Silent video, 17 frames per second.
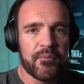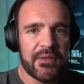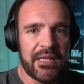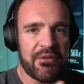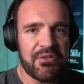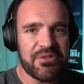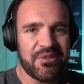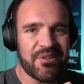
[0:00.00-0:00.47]

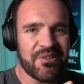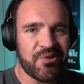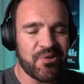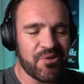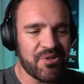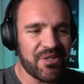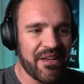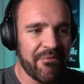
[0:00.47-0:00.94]
La cuestión es que
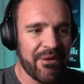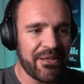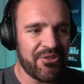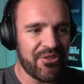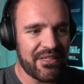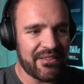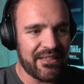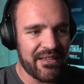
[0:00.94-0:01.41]
uno sigue
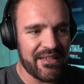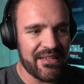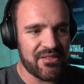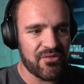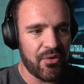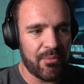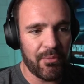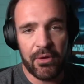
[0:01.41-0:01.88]
viendo
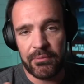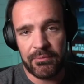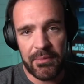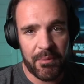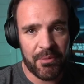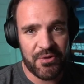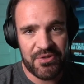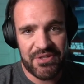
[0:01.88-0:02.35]
detalles como,
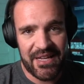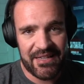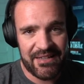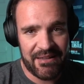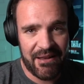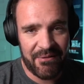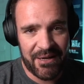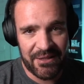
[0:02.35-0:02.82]
vámonos
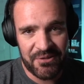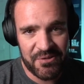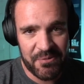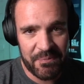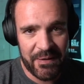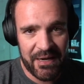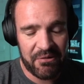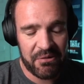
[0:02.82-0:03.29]
a, hablando de
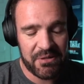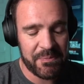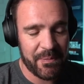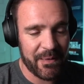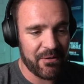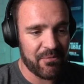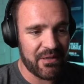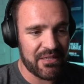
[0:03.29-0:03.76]
superhéroes,
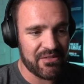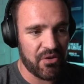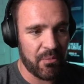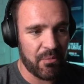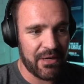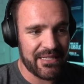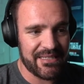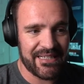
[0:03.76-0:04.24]
películas
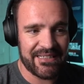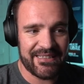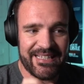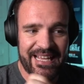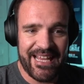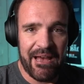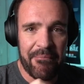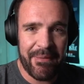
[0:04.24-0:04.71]
como las de
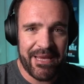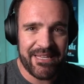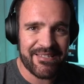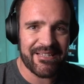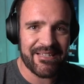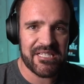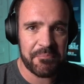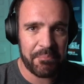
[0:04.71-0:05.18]
The
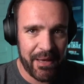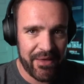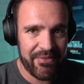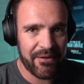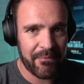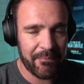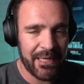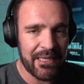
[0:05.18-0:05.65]
Amazing
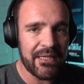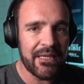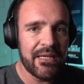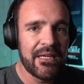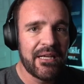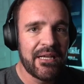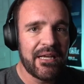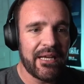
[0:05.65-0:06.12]
Spider-Man,
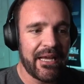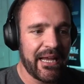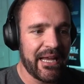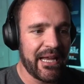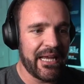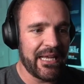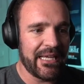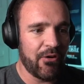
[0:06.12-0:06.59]

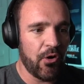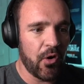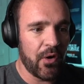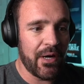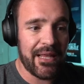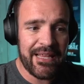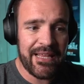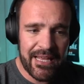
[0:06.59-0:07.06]
eh, o
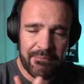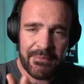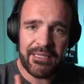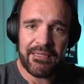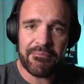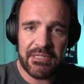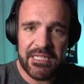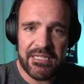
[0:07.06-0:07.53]
la de
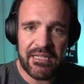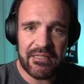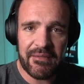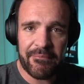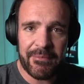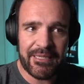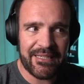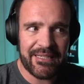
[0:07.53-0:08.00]
ant
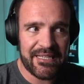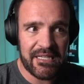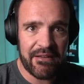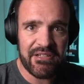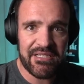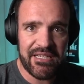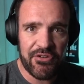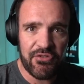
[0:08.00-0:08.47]
recientemente, que
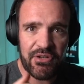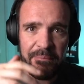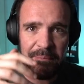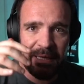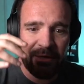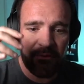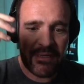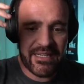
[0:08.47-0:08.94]
sabes que hay una
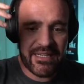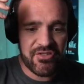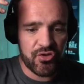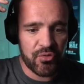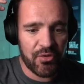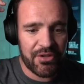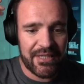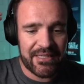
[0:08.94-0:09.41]
película que
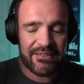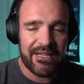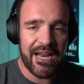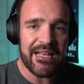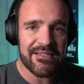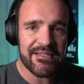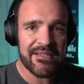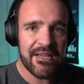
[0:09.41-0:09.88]
estuvo
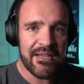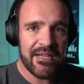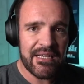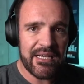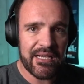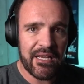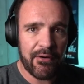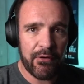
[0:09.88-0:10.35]
detrás
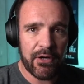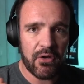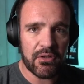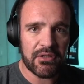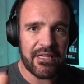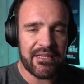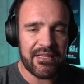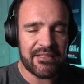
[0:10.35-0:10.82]
y que fue
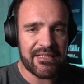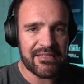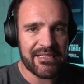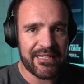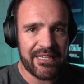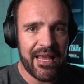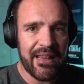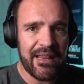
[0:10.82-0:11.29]
cortada y
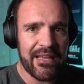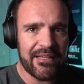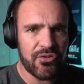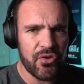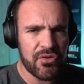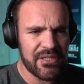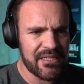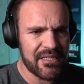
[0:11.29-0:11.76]
tasajeada.
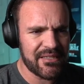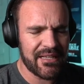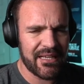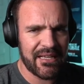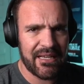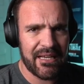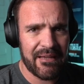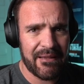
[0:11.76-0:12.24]
Entonces
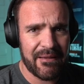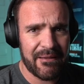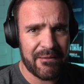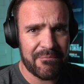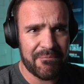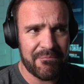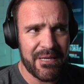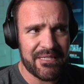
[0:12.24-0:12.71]

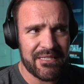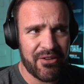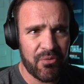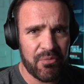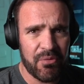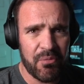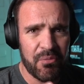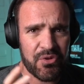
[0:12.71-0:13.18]
eh, ves que
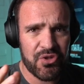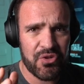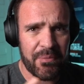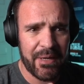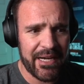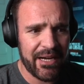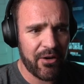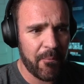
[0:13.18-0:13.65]
hubo mucho
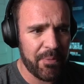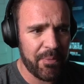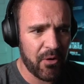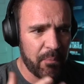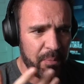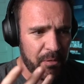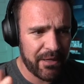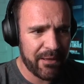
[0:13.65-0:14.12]
manejo.
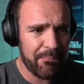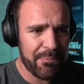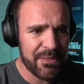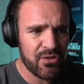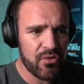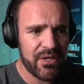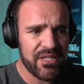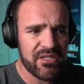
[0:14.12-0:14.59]
Pero ¿por qué
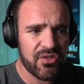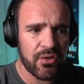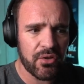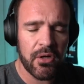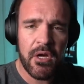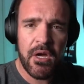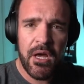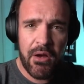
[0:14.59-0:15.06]
pasó
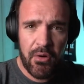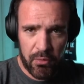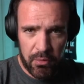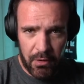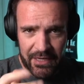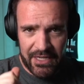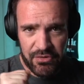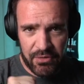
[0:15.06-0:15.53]
esto?
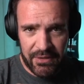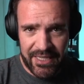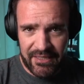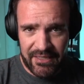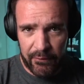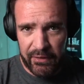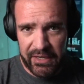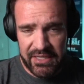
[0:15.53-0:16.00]
¿Hubo acaso una
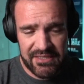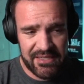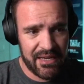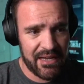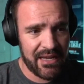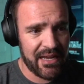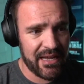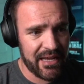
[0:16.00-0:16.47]

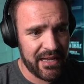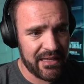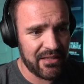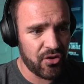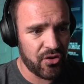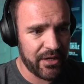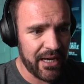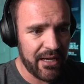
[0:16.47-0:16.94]
interferencia
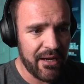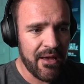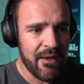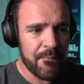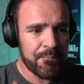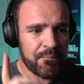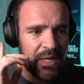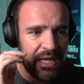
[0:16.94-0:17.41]
editorial?
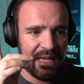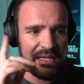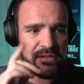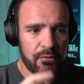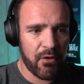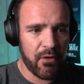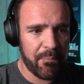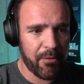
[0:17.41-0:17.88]

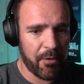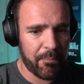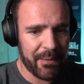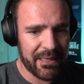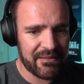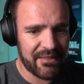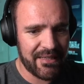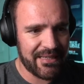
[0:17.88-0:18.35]
¿Acaso fue por
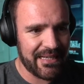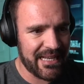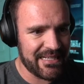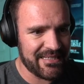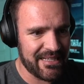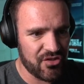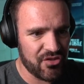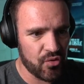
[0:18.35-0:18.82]
parte de la
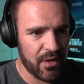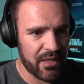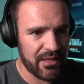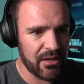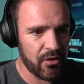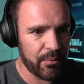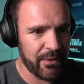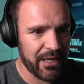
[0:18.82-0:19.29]
censura
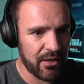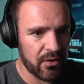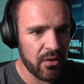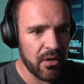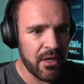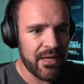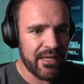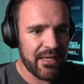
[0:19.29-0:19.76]
del
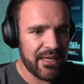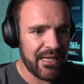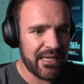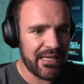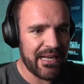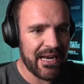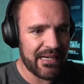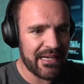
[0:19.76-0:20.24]
gobierno?
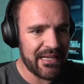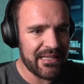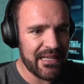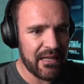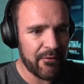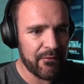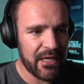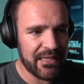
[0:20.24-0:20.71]
Y la
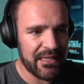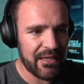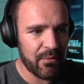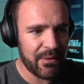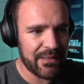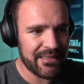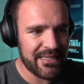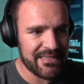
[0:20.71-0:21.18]
realidad, a final de
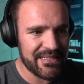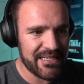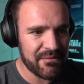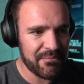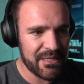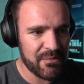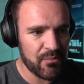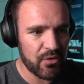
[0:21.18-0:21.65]
cuentas,
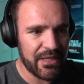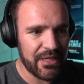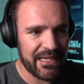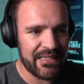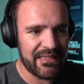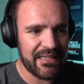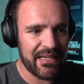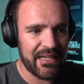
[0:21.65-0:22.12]
es más
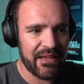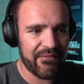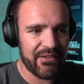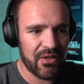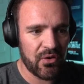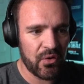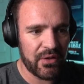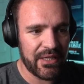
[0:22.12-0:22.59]
mundana y tiene que
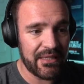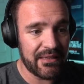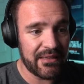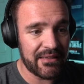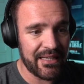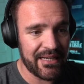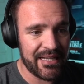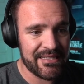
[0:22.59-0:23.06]
ver con
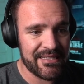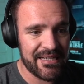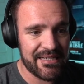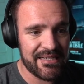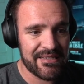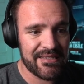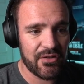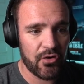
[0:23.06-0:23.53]

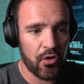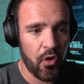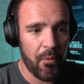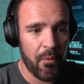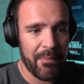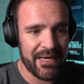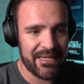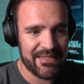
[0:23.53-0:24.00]
intereses
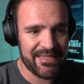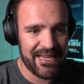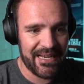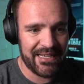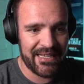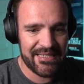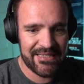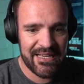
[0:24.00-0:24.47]

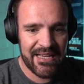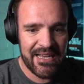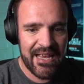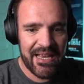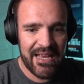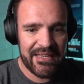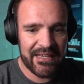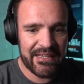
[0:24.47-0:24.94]
comerciales.
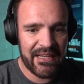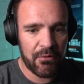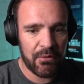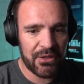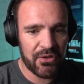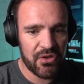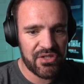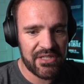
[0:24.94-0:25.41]
Ya que
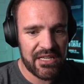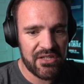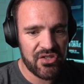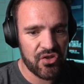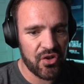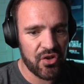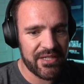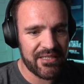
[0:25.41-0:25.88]
cuando se
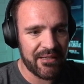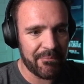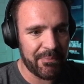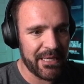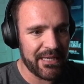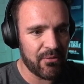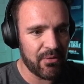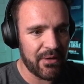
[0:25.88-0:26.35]
hizo esta
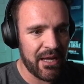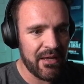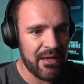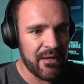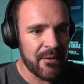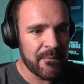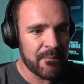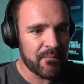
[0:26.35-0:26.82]
película,
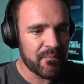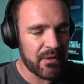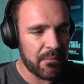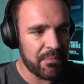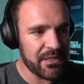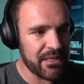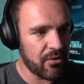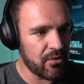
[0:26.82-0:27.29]

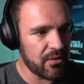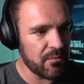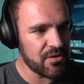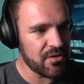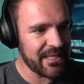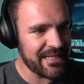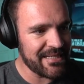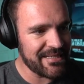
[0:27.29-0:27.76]
pues
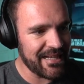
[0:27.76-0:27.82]
recordemos que el